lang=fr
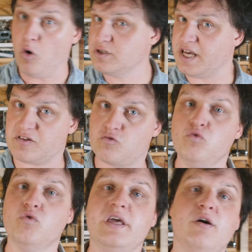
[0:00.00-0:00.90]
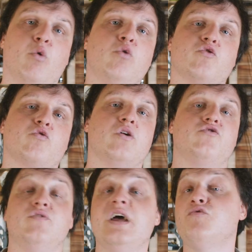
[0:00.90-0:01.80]
On casse tout et on reconstruit un
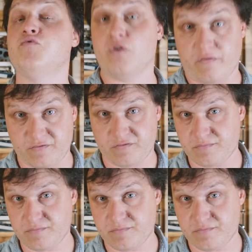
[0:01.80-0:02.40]
tunnel tout neuf.